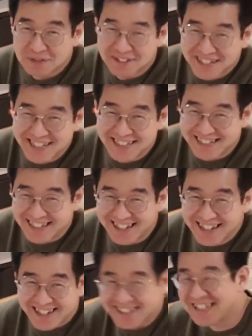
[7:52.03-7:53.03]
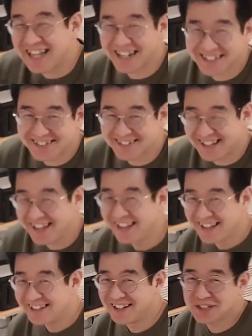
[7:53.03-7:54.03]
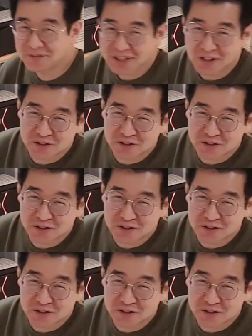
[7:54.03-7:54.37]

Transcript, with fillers: 뭐든지 살아가실 때 열심히 사는